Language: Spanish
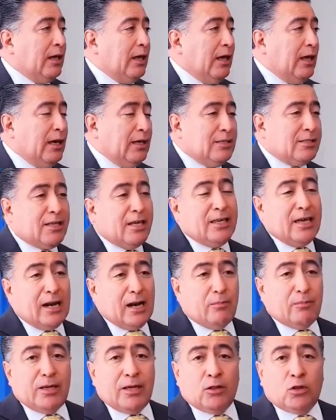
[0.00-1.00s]
en
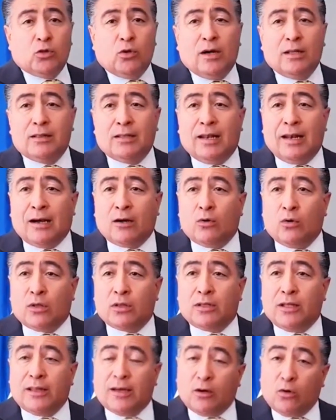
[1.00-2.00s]
señalamientos ante la
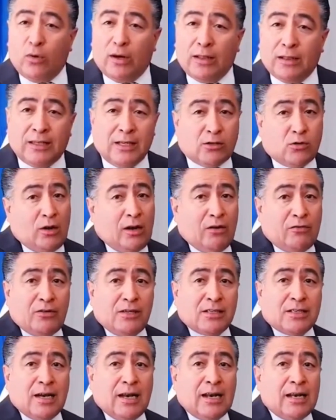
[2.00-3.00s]
Corte de Cuentas o la
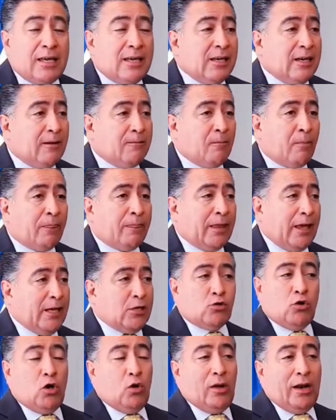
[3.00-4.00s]
Fiscalía.
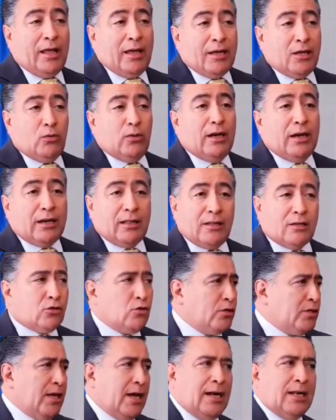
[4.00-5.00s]
Eso lo he leído en redes
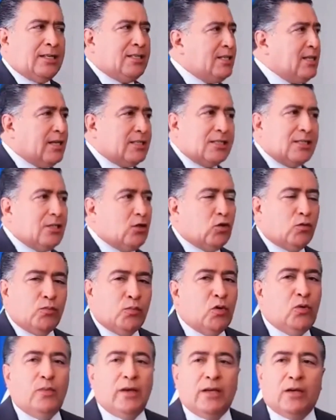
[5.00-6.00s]
sociales y ha sido
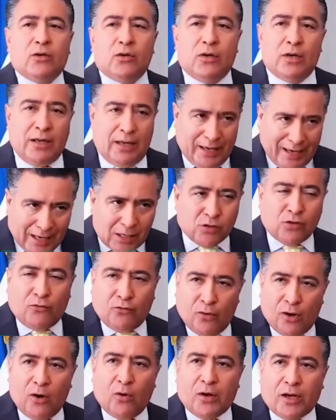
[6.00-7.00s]
público. Eso
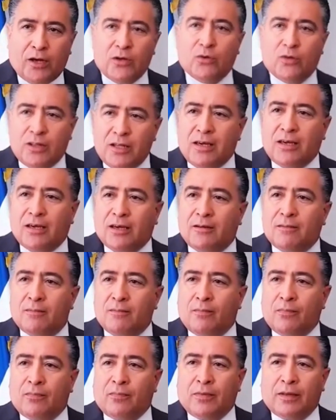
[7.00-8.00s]
fue lo que yo dije.
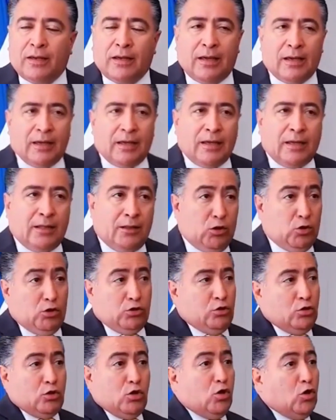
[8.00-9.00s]

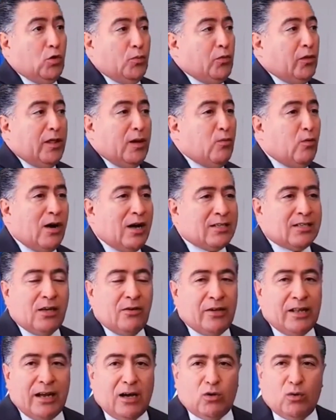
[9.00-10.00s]
Nosotros no podemos
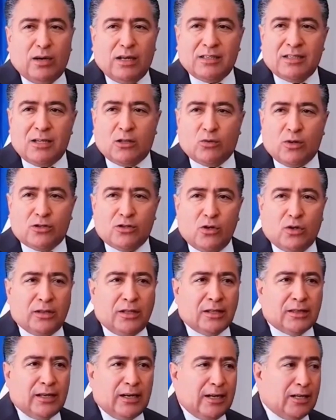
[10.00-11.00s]
aseverar una situación
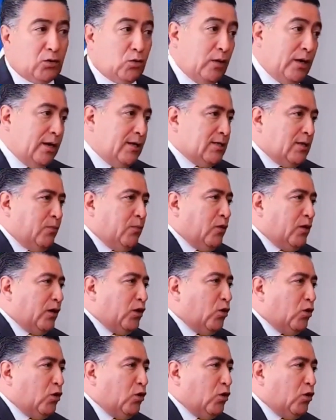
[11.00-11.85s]
de esta naturaleza porque